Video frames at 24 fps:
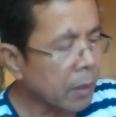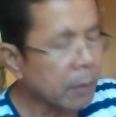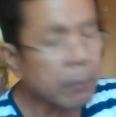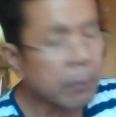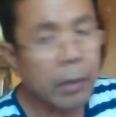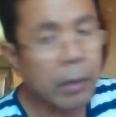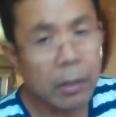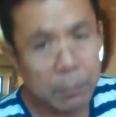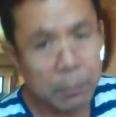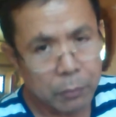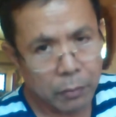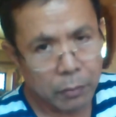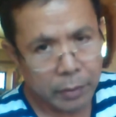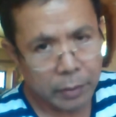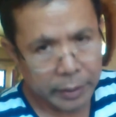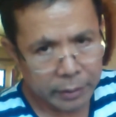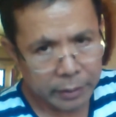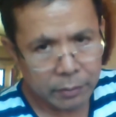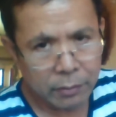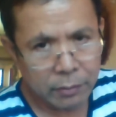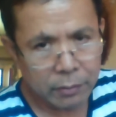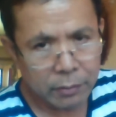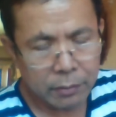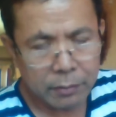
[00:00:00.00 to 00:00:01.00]
mayroon po
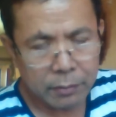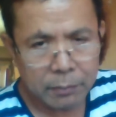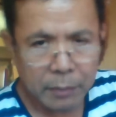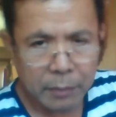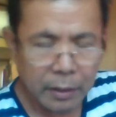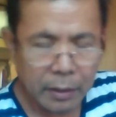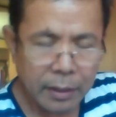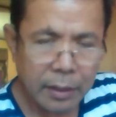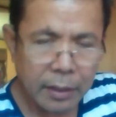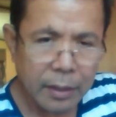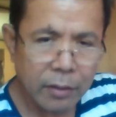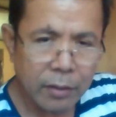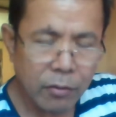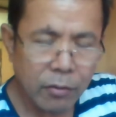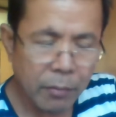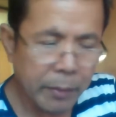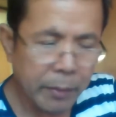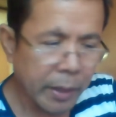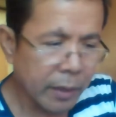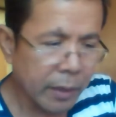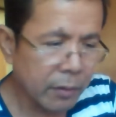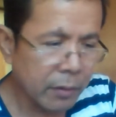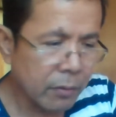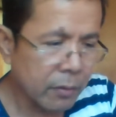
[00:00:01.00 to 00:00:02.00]
kayong mga
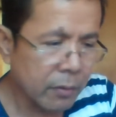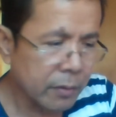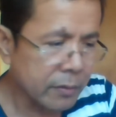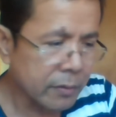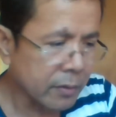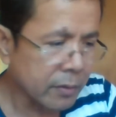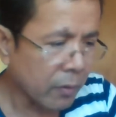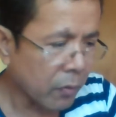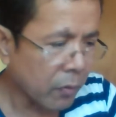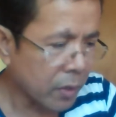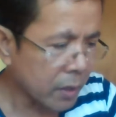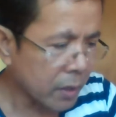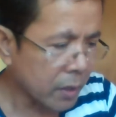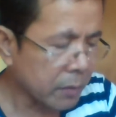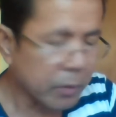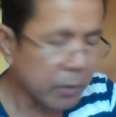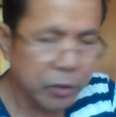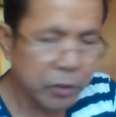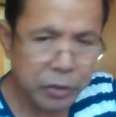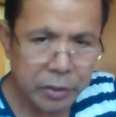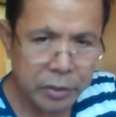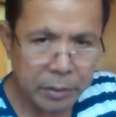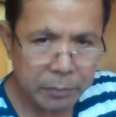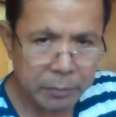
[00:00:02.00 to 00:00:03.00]
komento sa
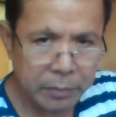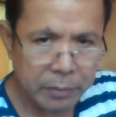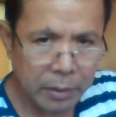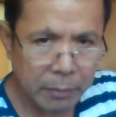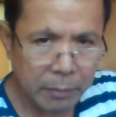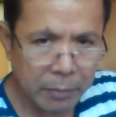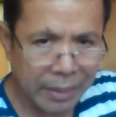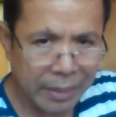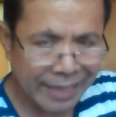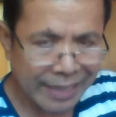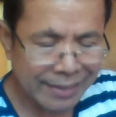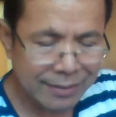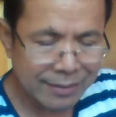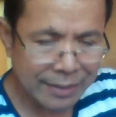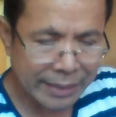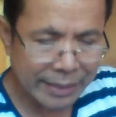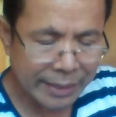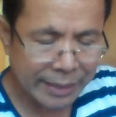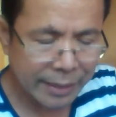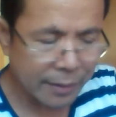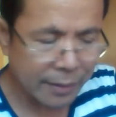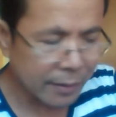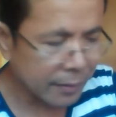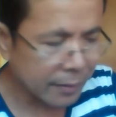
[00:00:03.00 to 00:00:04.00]
workmanship ng mga
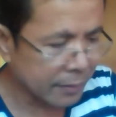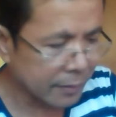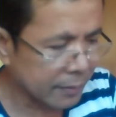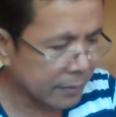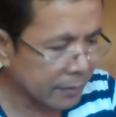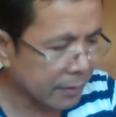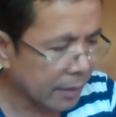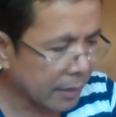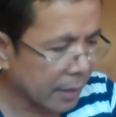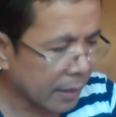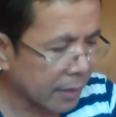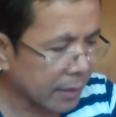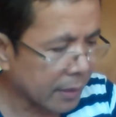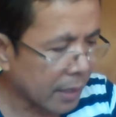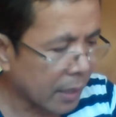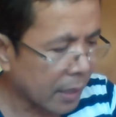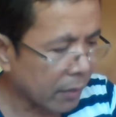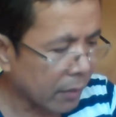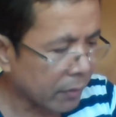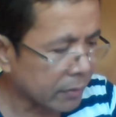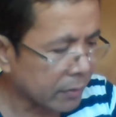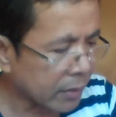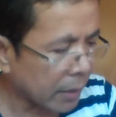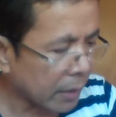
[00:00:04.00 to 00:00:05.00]
skilled, ang
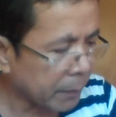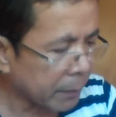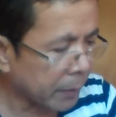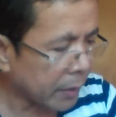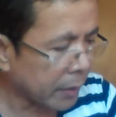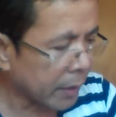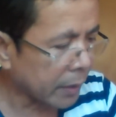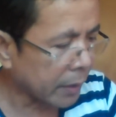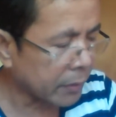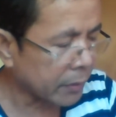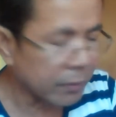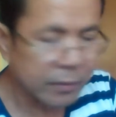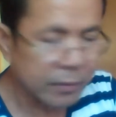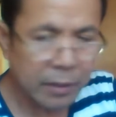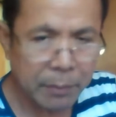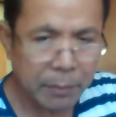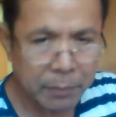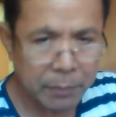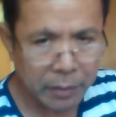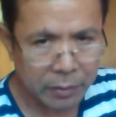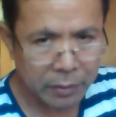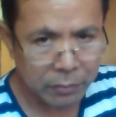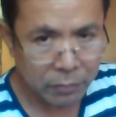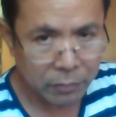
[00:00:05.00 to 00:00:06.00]
kakausapin lang nyo
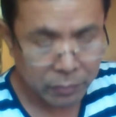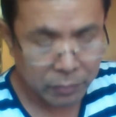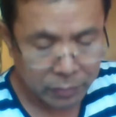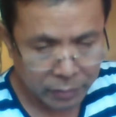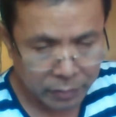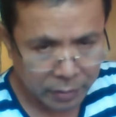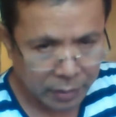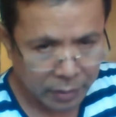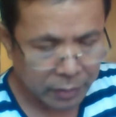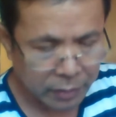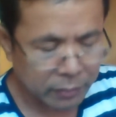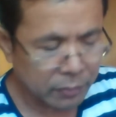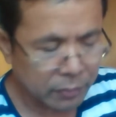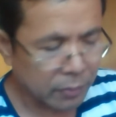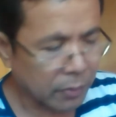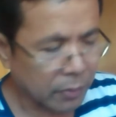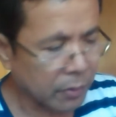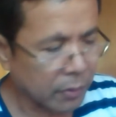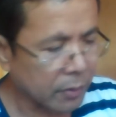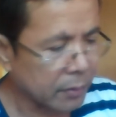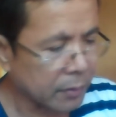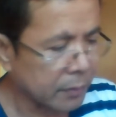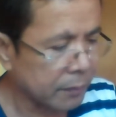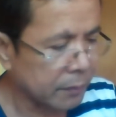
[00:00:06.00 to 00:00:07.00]
siyempre yung contractor.
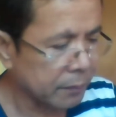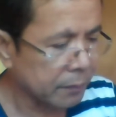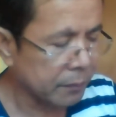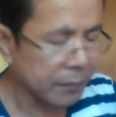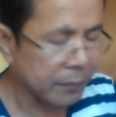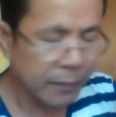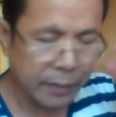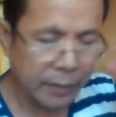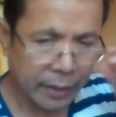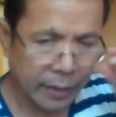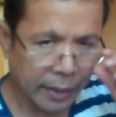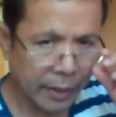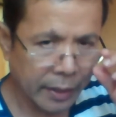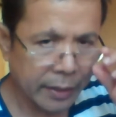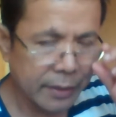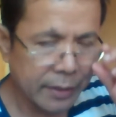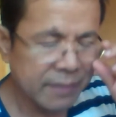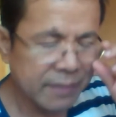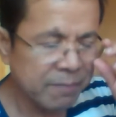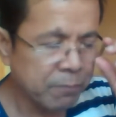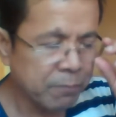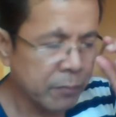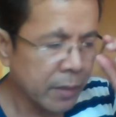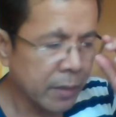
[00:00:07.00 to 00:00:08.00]
Okay?
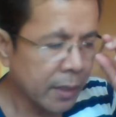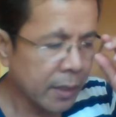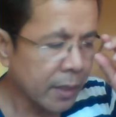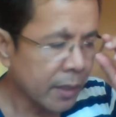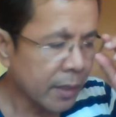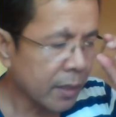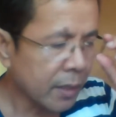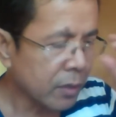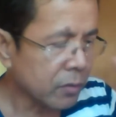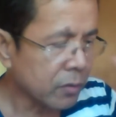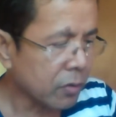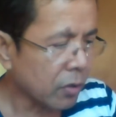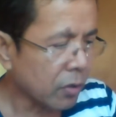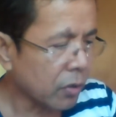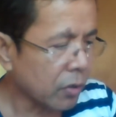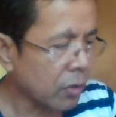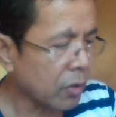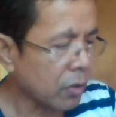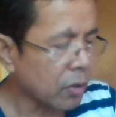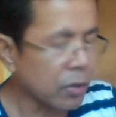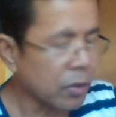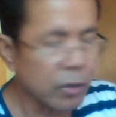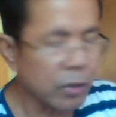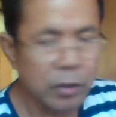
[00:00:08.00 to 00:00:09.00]

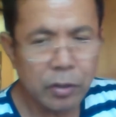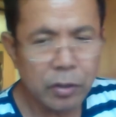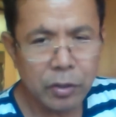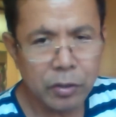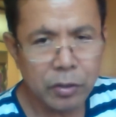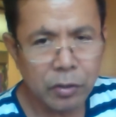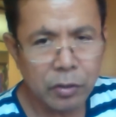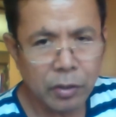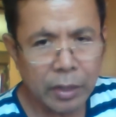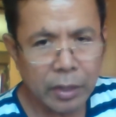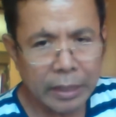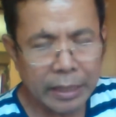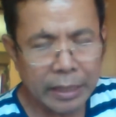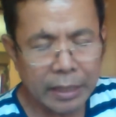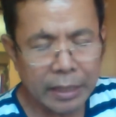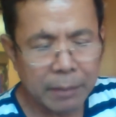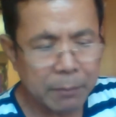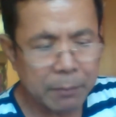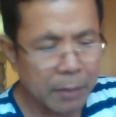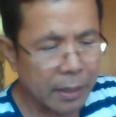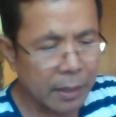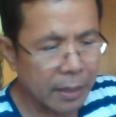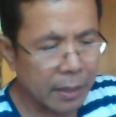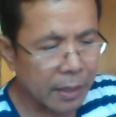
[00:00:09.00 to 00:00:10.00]
So, yung kanilang
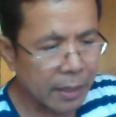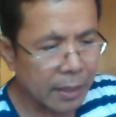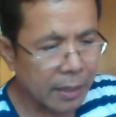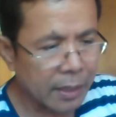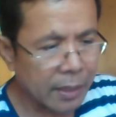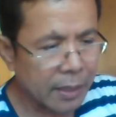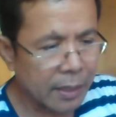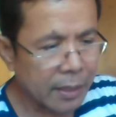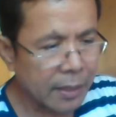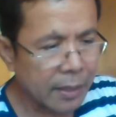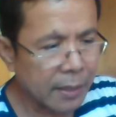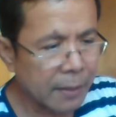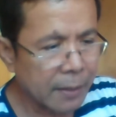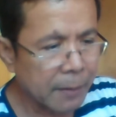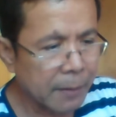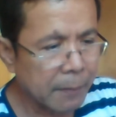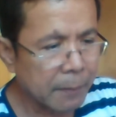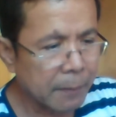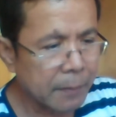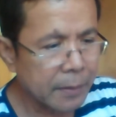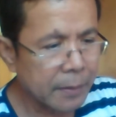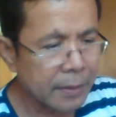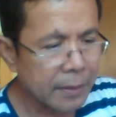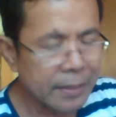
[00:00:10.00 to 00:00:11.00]
mga
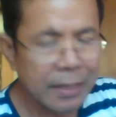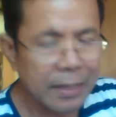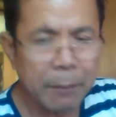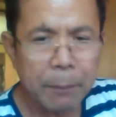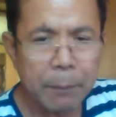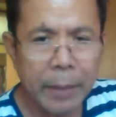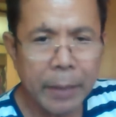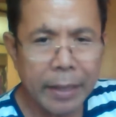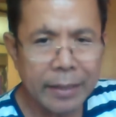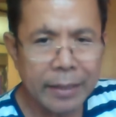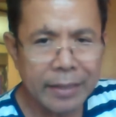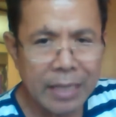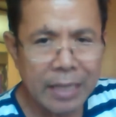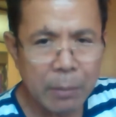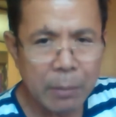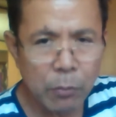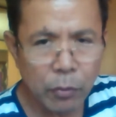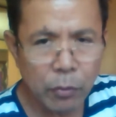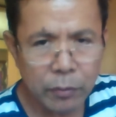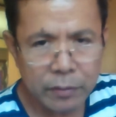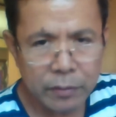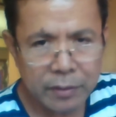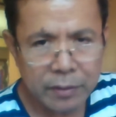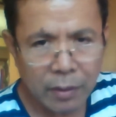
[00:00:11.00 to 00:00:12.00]

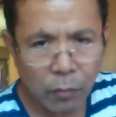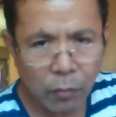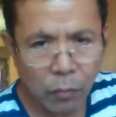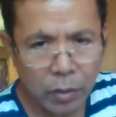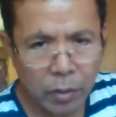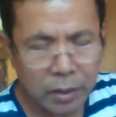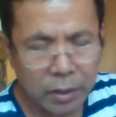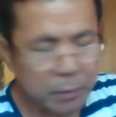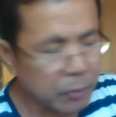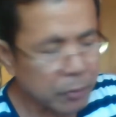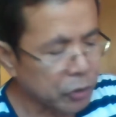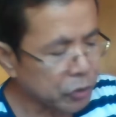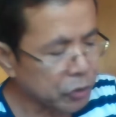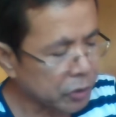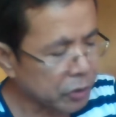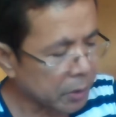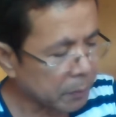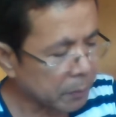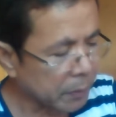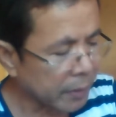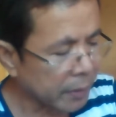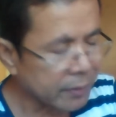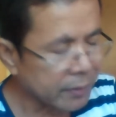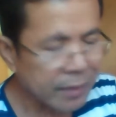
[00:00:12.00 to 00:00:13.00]
depektibo sa
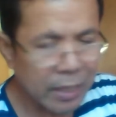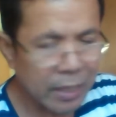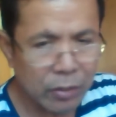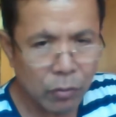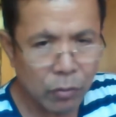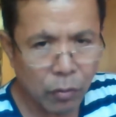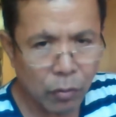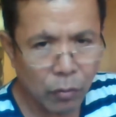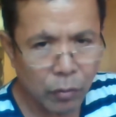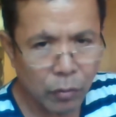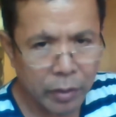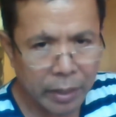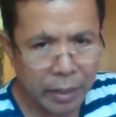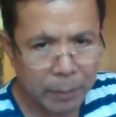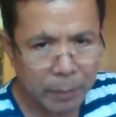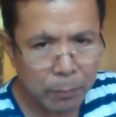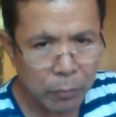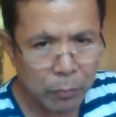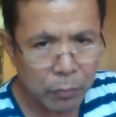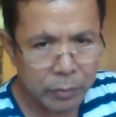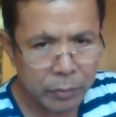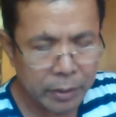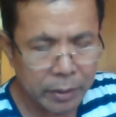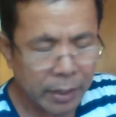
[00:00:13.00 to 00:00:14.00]
workmanship is i-correct
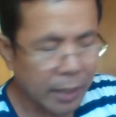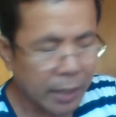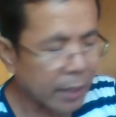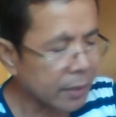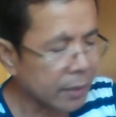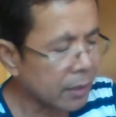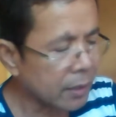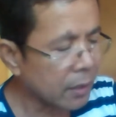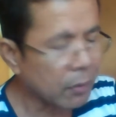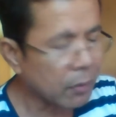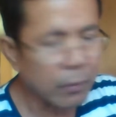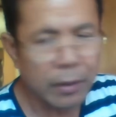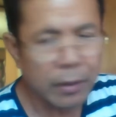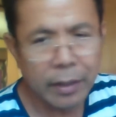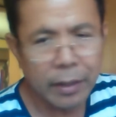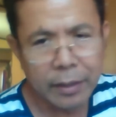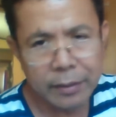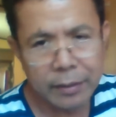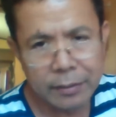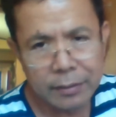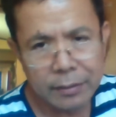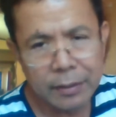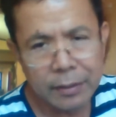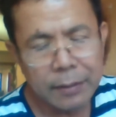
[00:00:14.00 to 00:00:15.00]
po niya.
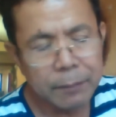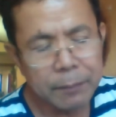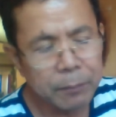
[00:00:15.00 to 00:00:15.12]
Otherwise,